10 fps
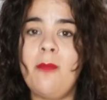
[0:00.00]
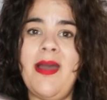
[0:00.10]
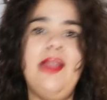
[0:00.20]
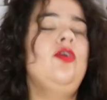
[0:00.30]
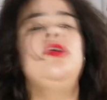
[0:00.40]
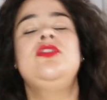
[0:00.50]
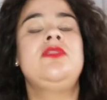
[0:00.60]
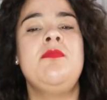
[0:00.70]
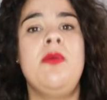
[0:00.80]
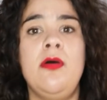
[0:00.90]
para
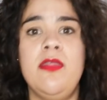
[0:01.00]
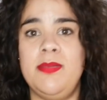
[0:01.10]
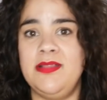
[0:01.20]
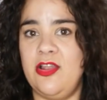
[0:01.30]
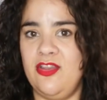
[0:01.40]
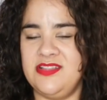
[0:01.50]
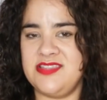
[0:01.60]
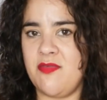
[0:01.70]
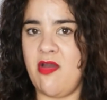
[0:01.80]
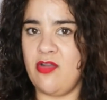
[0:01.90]
los tipos de pantalones que
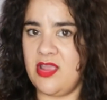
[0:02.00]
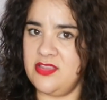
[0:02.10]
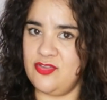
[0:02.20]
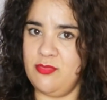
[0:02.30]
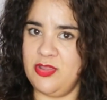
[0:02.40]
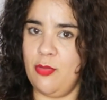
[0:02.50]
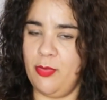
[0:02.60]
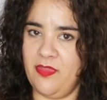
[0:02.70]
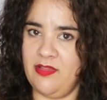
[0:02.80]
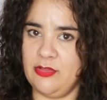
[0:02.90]
se lleva ahora que son metidos
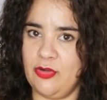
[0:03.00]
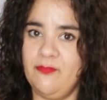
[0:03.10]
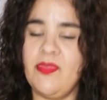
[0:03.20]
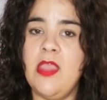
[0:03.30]
por dentro.